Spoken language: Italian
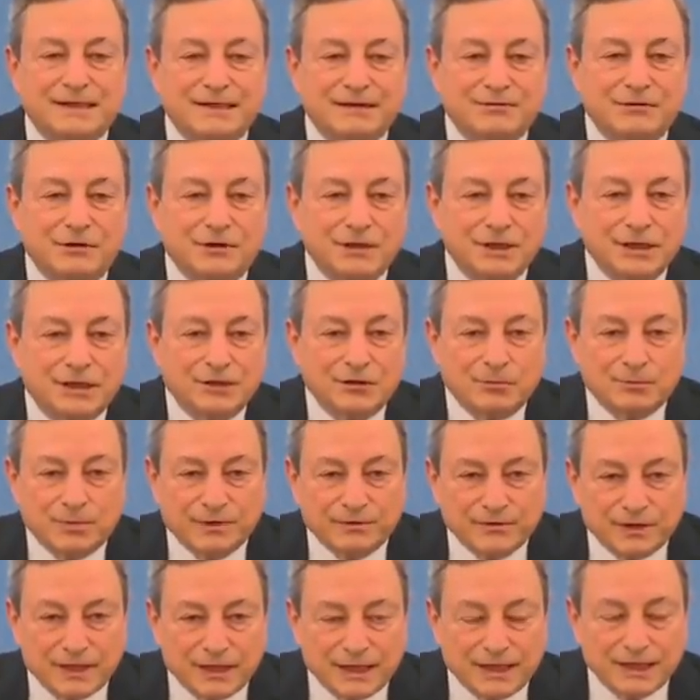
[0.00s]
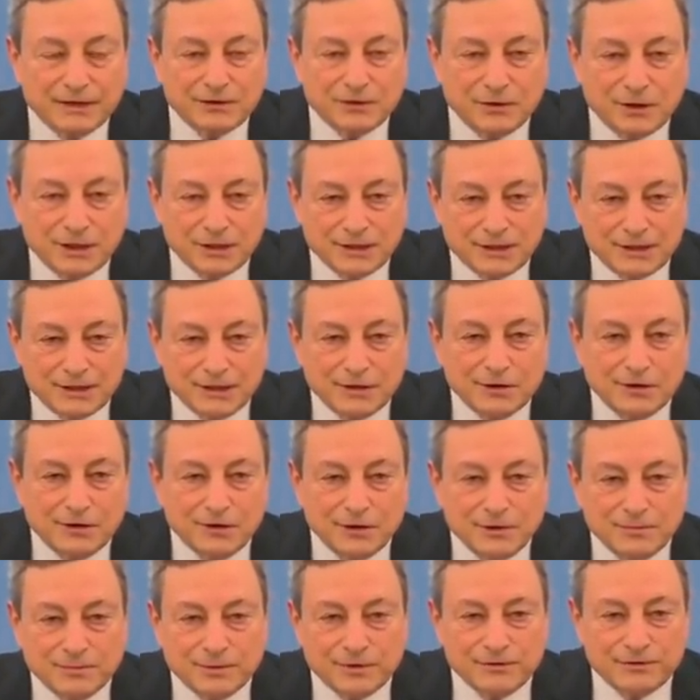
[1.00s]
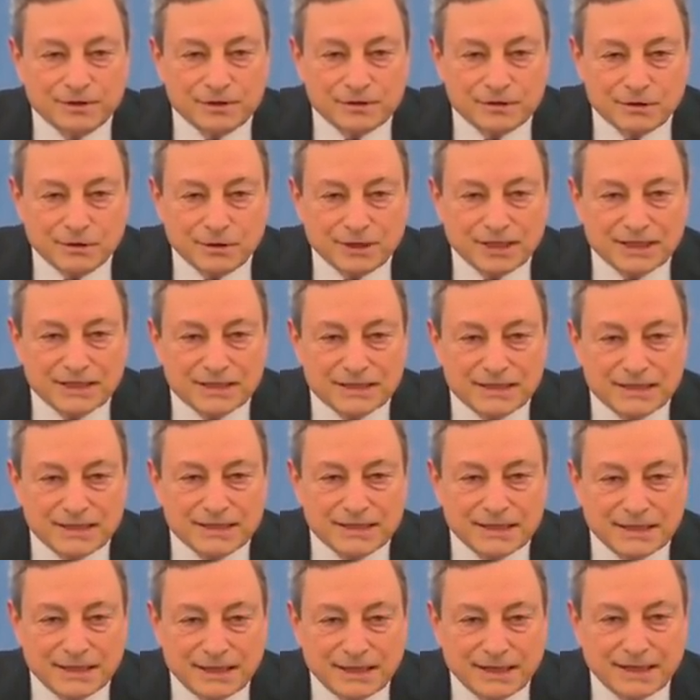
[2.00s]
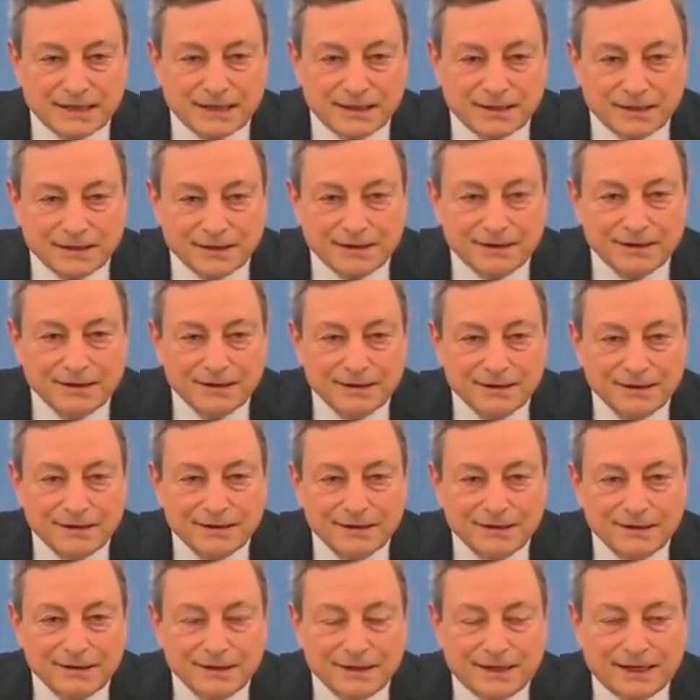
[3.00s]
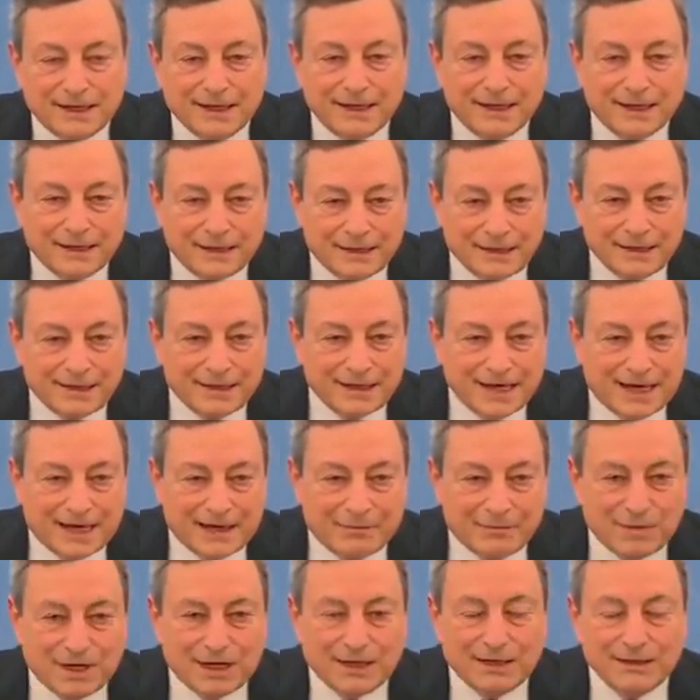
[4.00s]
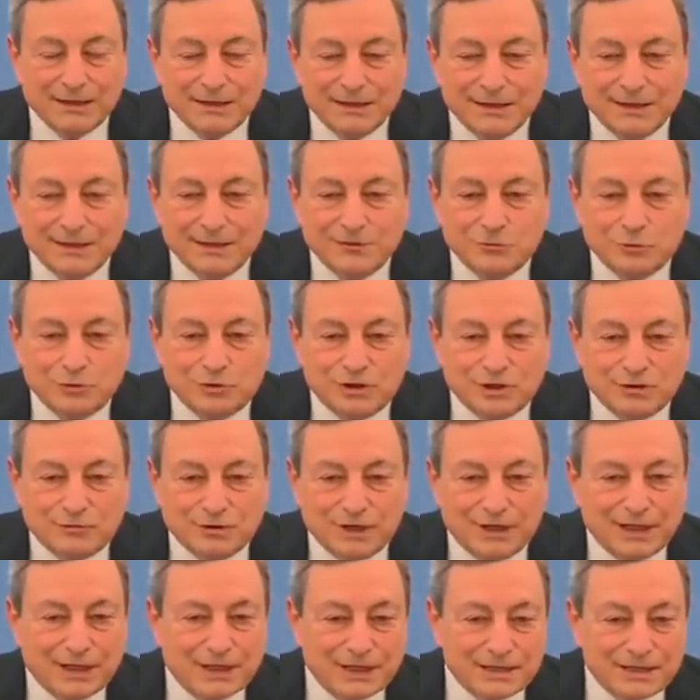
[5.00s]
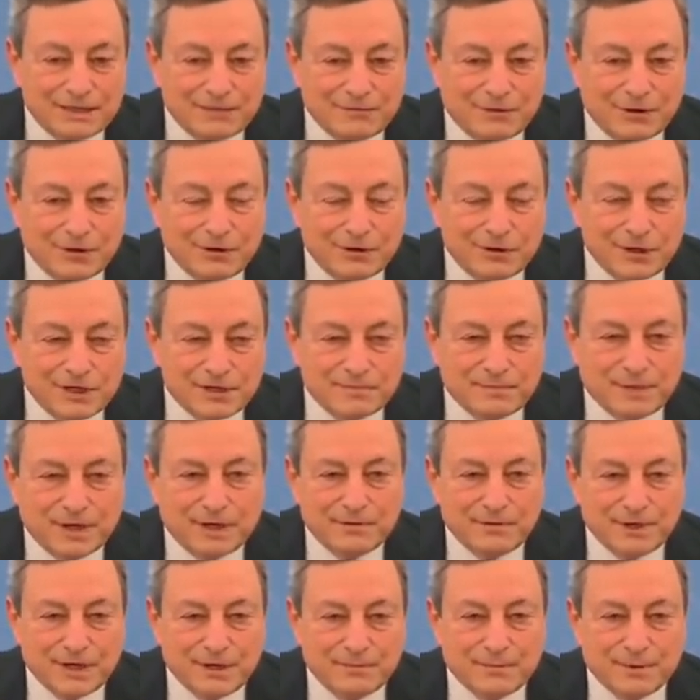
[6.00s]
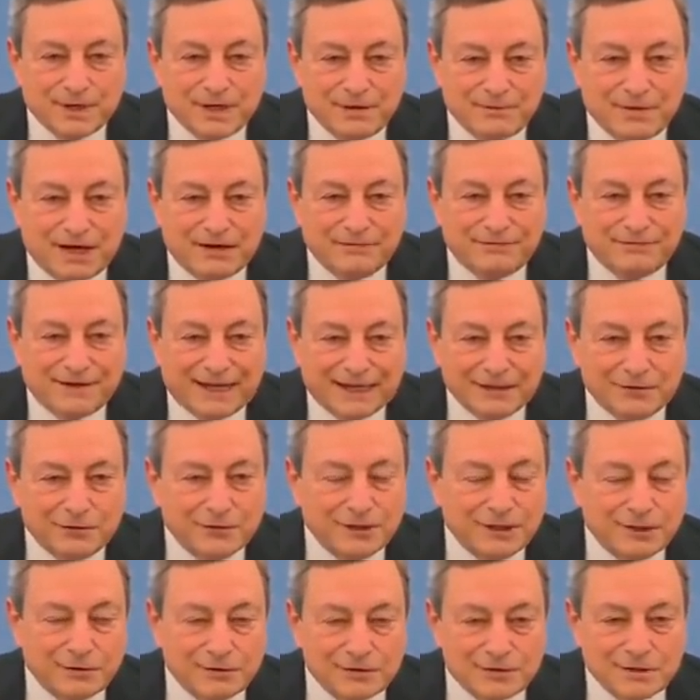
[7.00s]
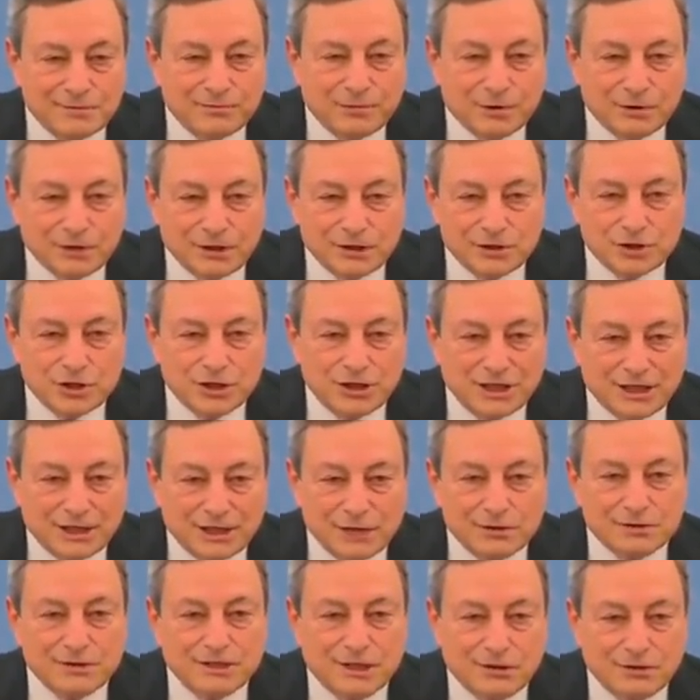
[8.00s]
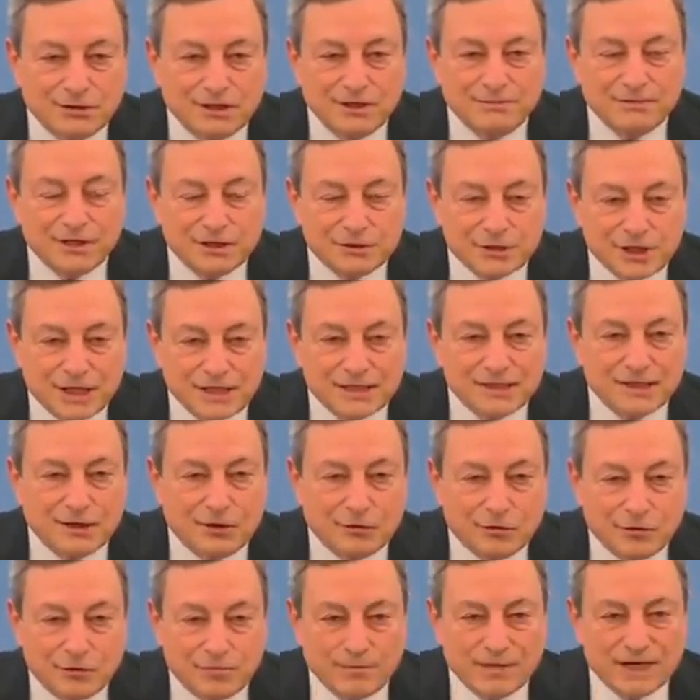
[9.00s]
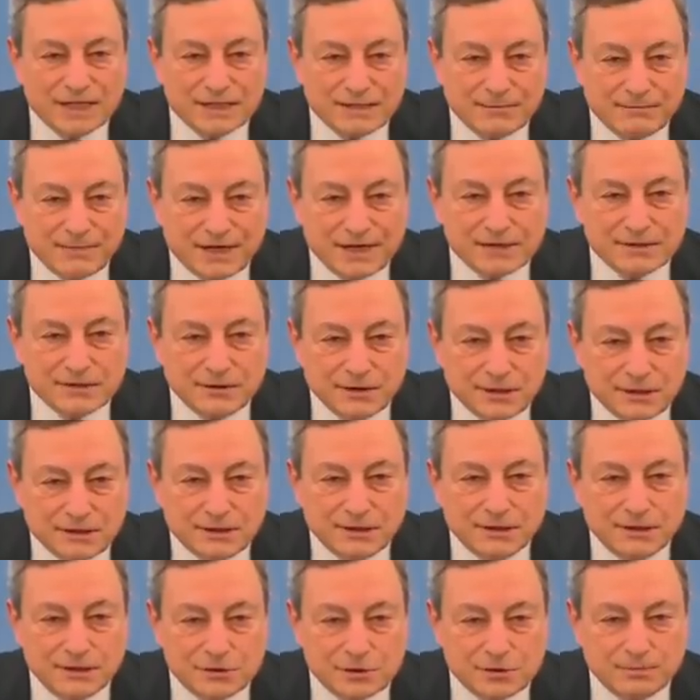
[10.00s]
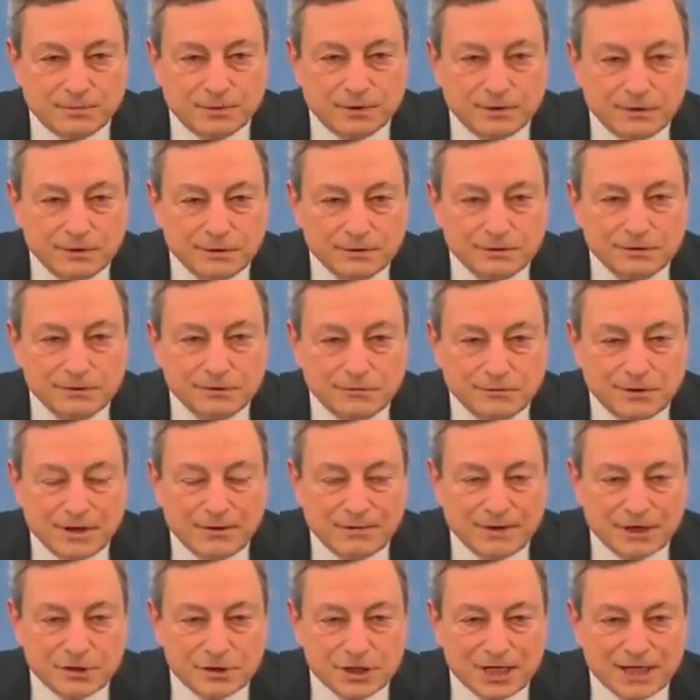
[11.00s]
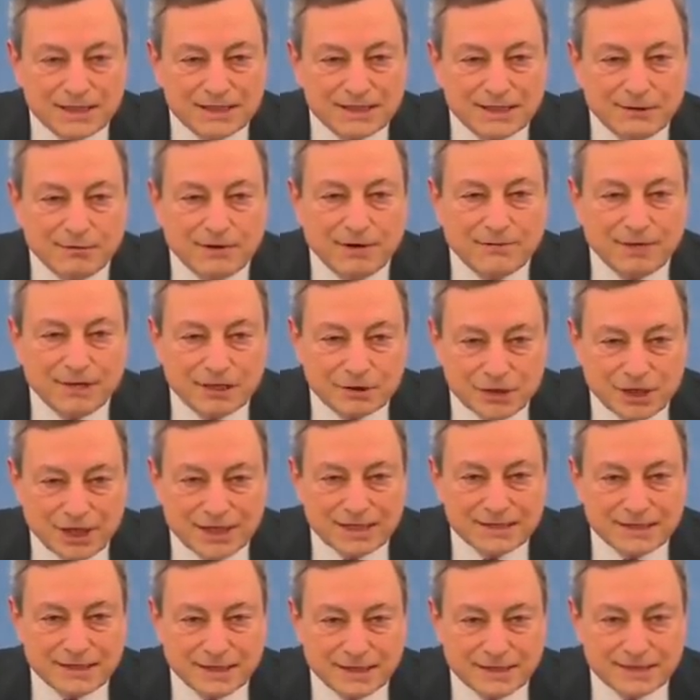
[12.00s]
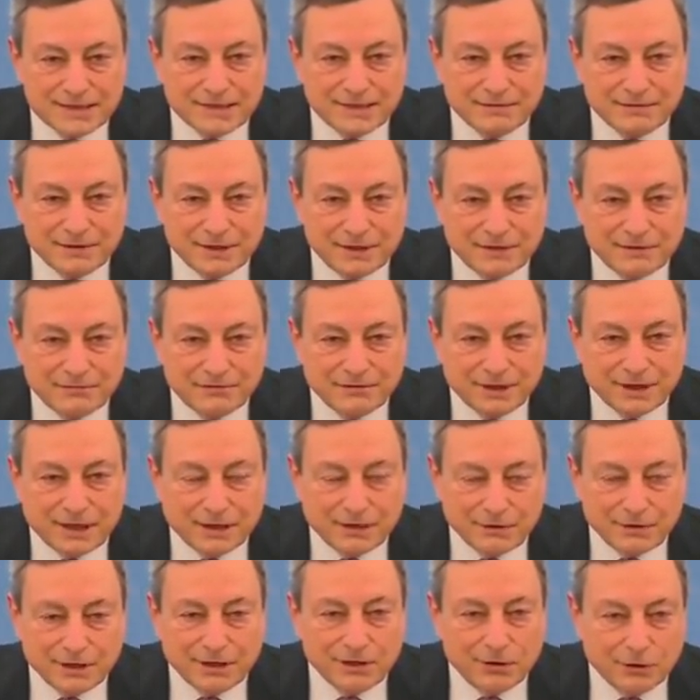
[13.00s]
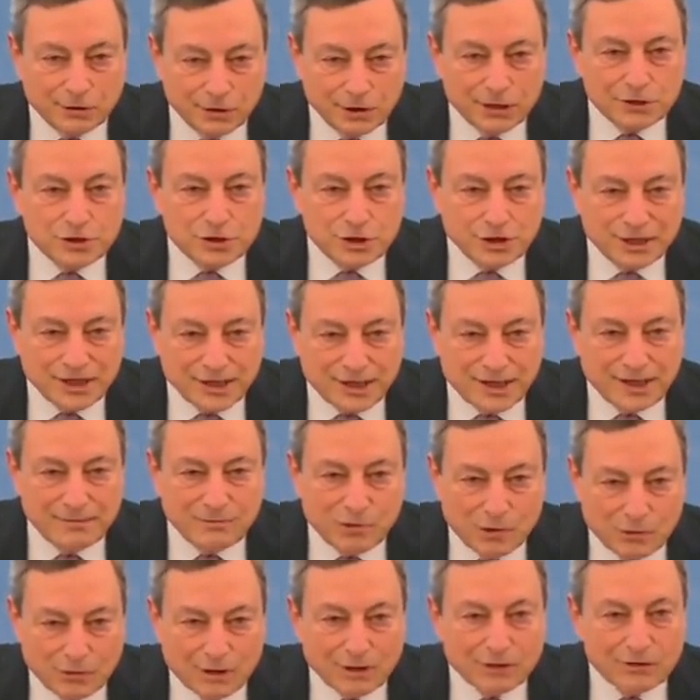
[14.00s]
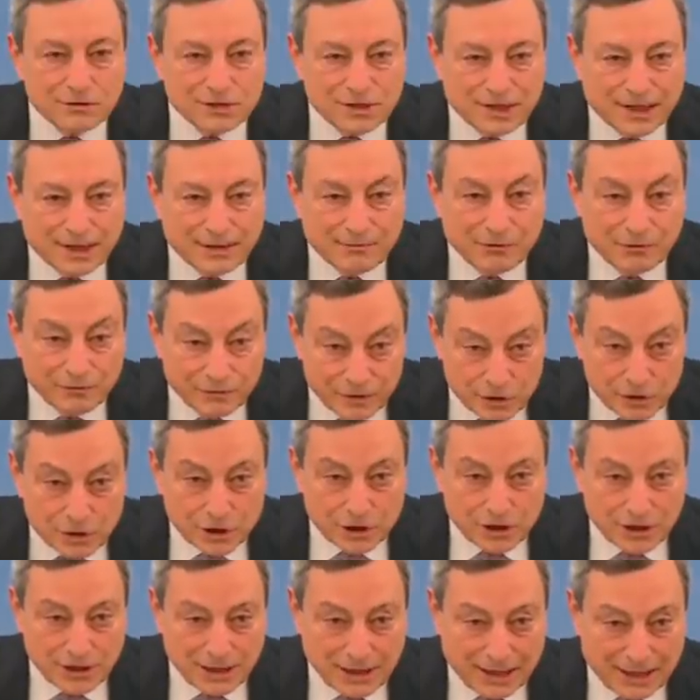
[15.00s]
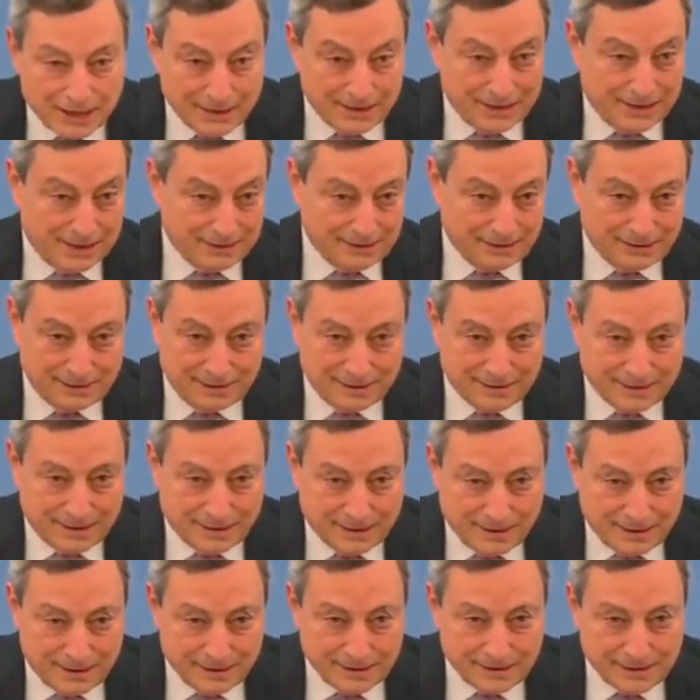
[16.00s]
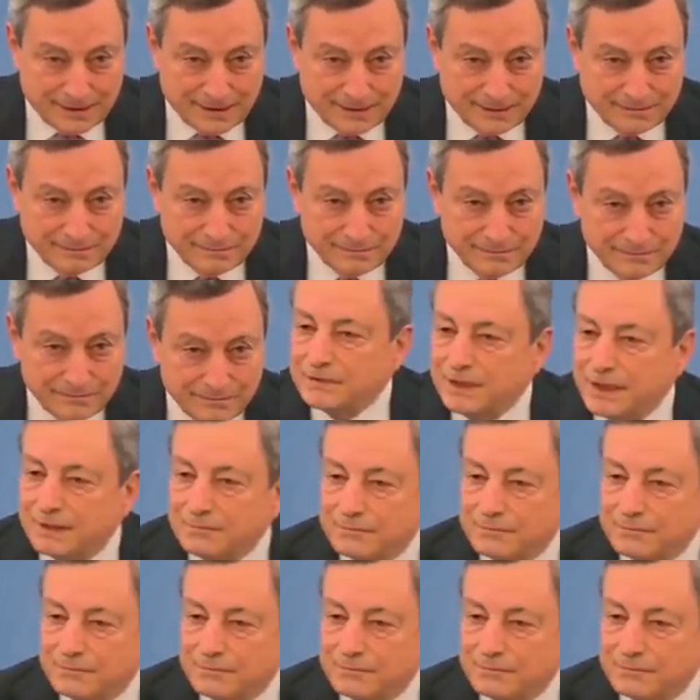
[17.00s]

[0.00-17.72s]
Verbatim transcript: la voglia dopo aver letto l'articolo del professor Cassese ieri, che richiama tutti quelli che si vogliono esprimere prima al fatto che non si può decidere lo stato di emergenza con un mese e mezzo d'anticipo. Un'emergenza è un'emergenza che si verifica, quindi lo decideremo quando saremo vicini alla data di scadenza. Eh,